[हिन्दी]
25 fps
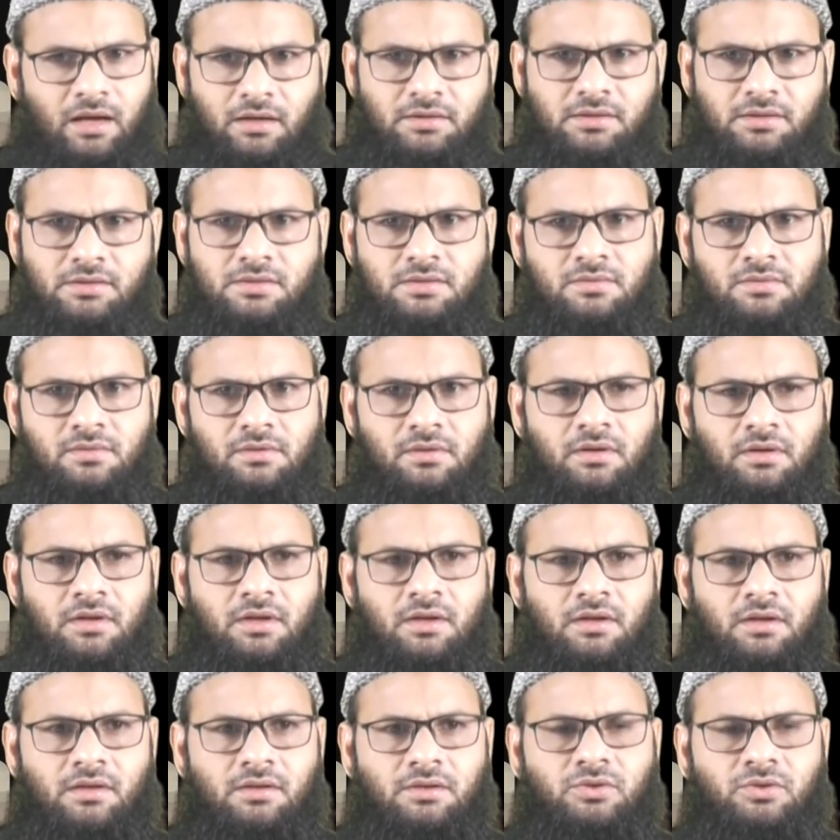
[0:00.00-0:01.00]
इस
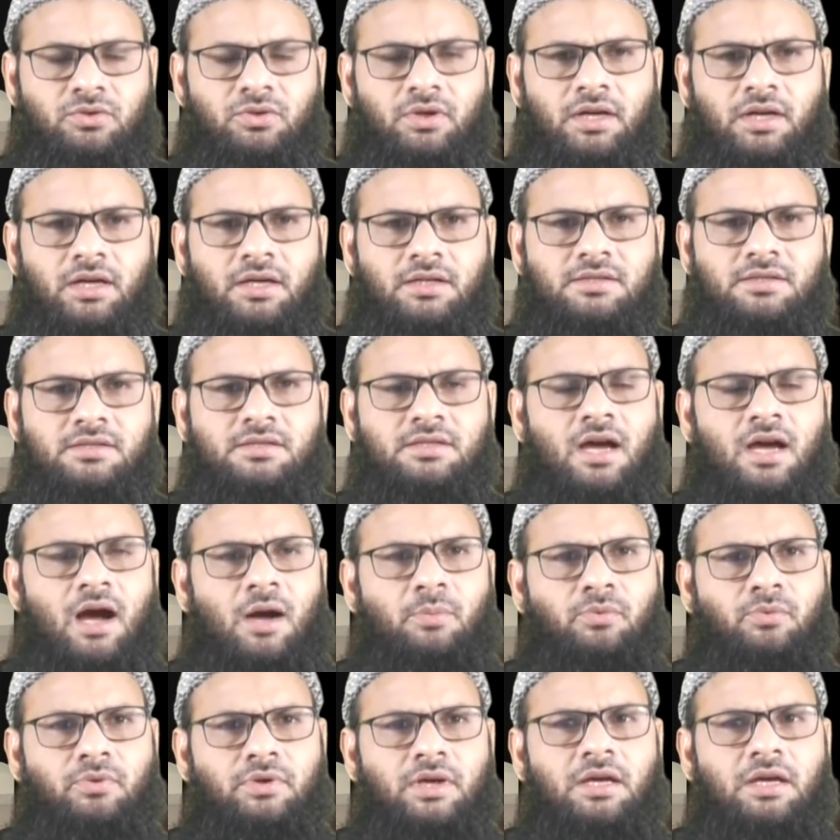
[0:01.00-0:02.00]
जो है इससे
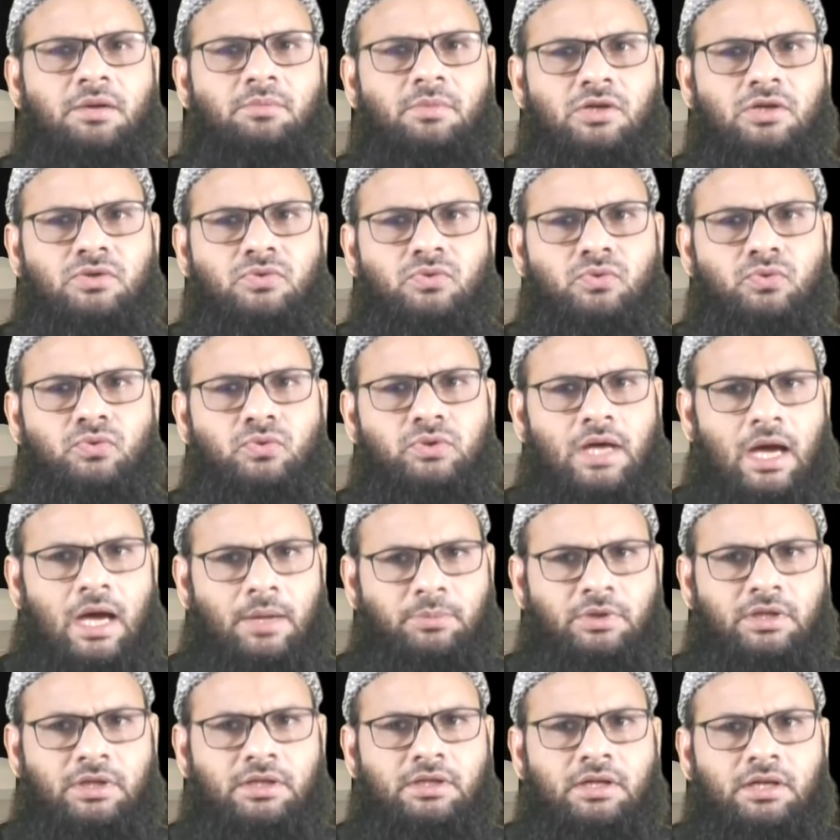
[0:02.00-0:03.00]
आपको यही महसूस होता है
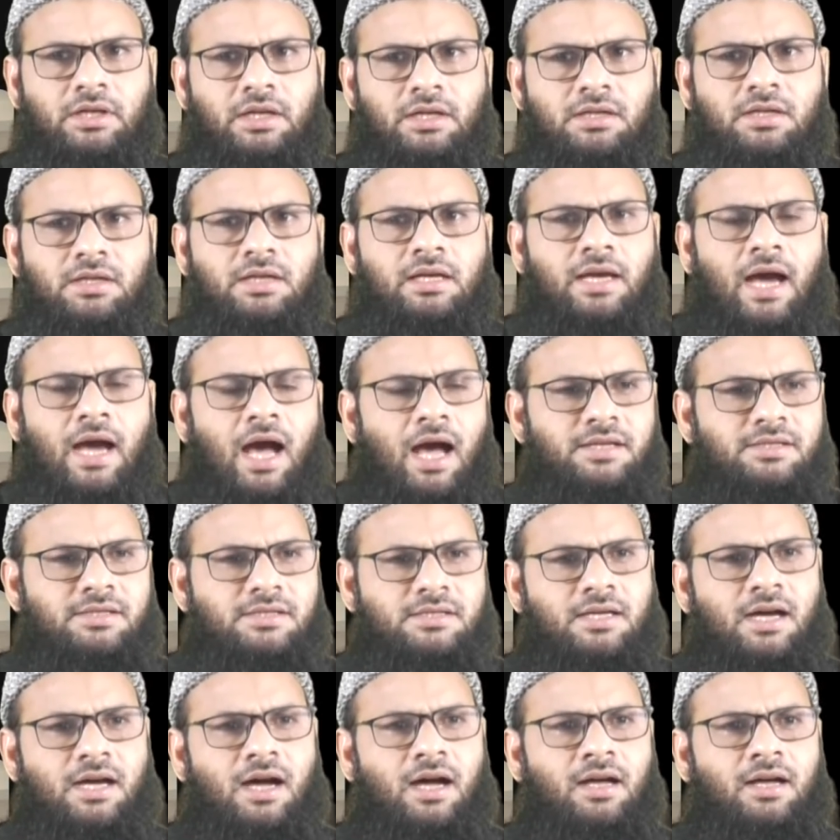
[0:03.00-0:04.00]
आप देखिए क्या
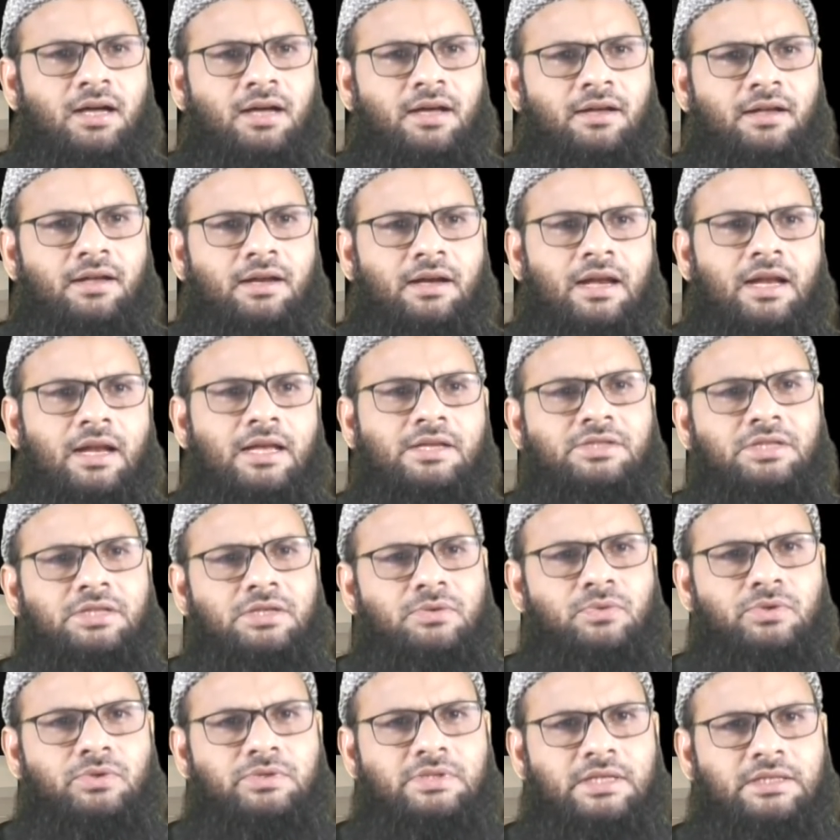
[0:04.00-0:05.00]
इसका
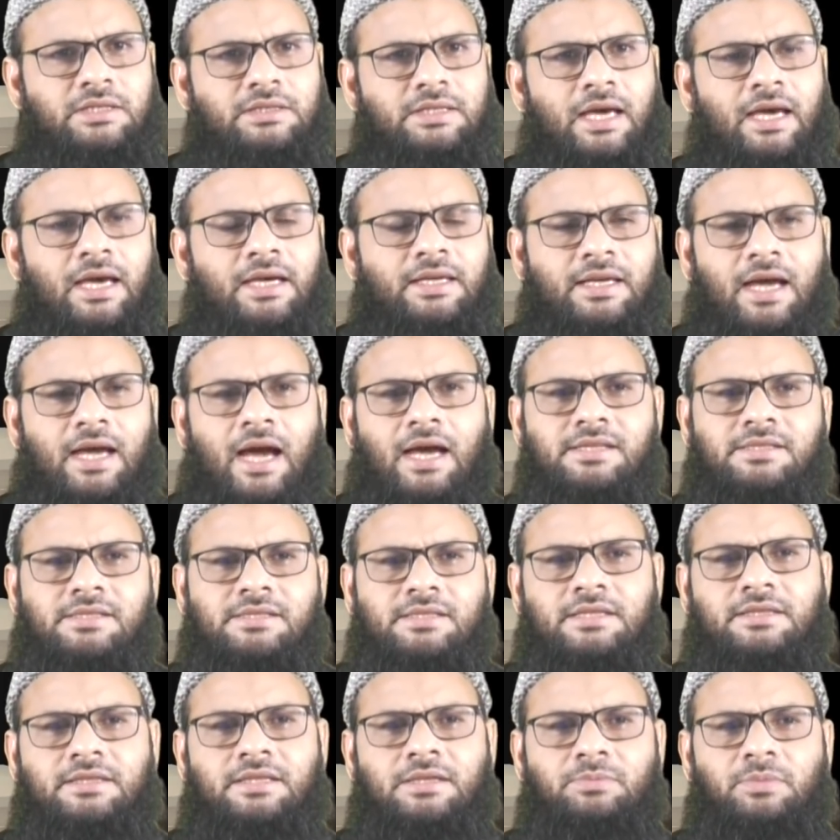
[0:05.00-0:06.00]
रिलेशन हो सकता है क्या
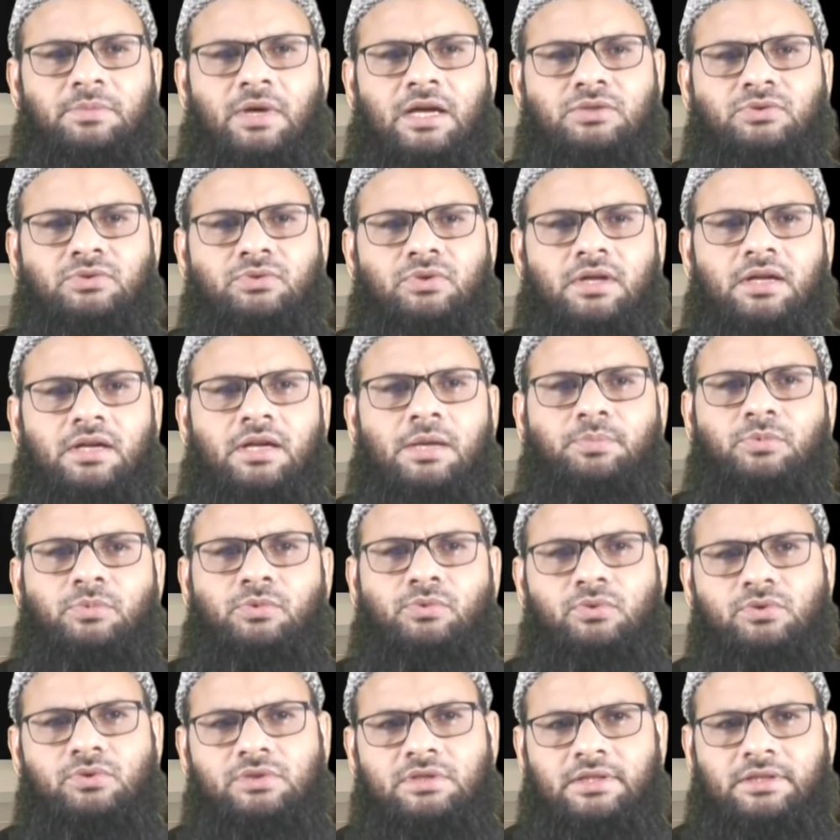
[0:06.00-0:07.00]
इसके दरमियान जो है रब्त
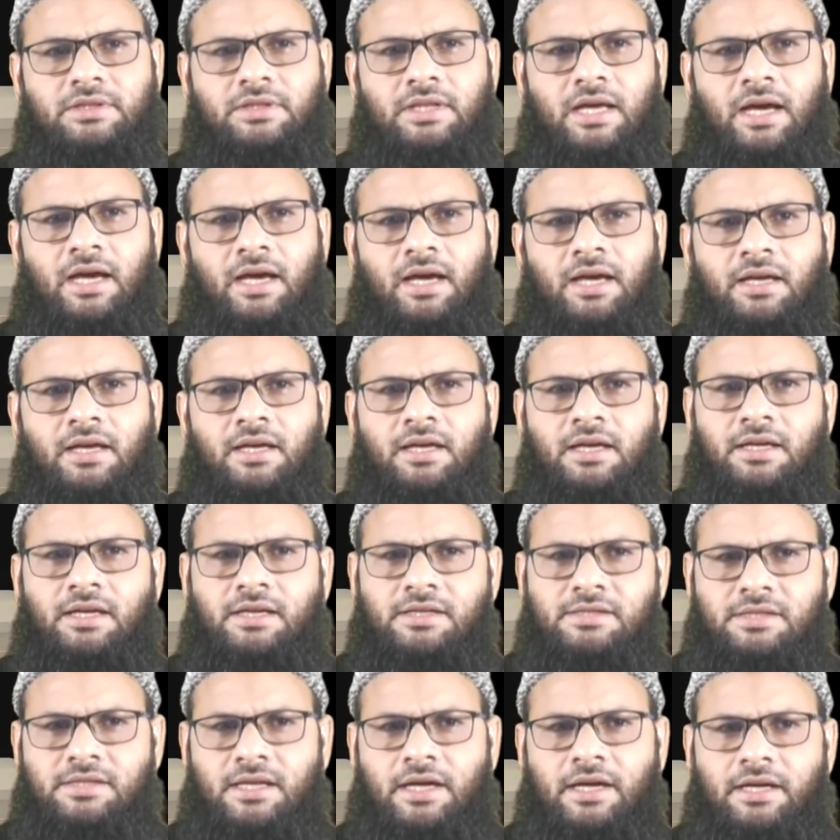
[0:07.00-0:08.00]
हो सकता है
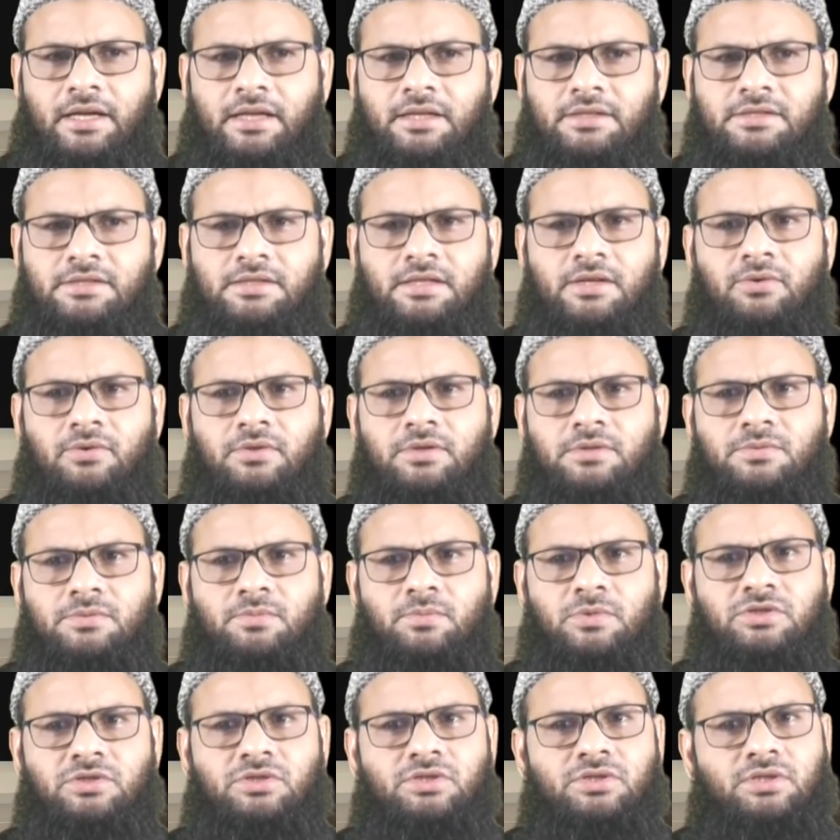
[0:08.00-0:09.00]
इस हेडिंग से और इस
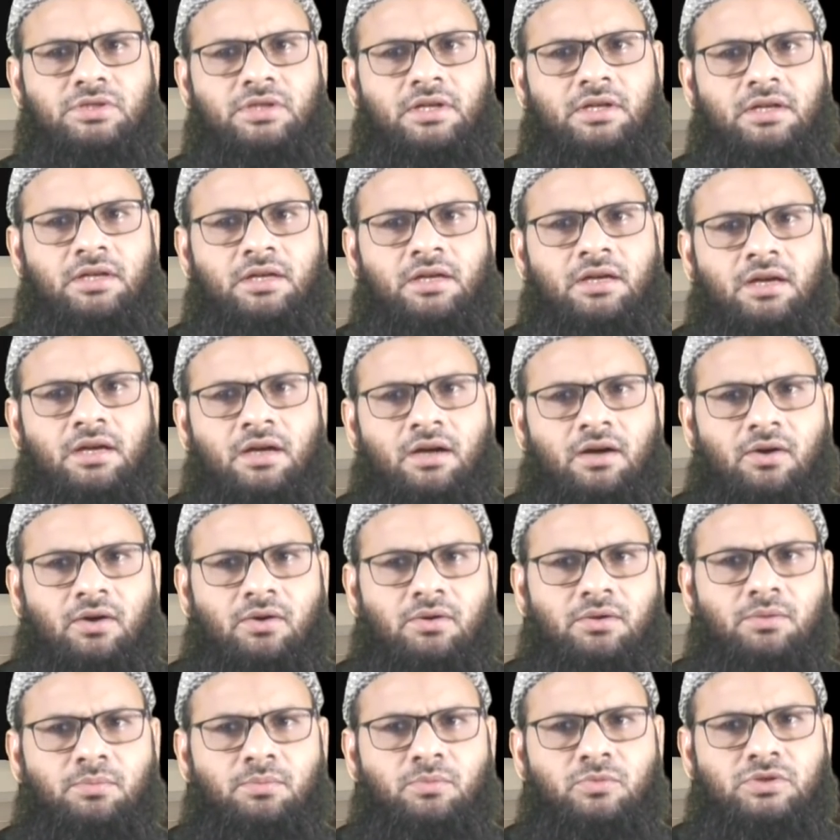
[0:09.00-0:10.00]
मस्जिद के
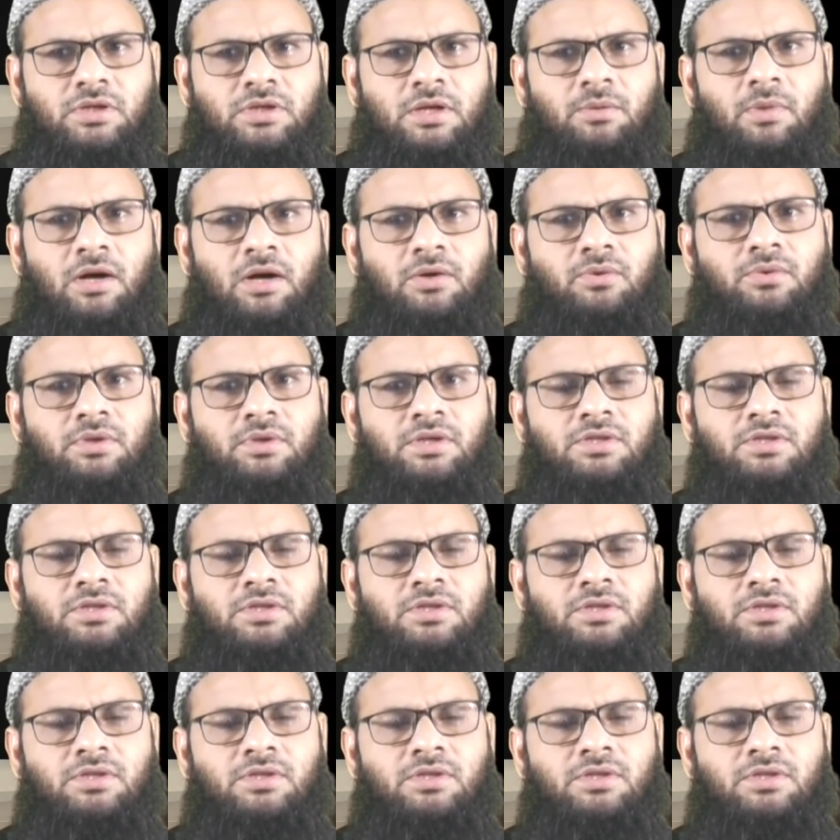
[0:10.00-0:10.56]
और मुसलमानों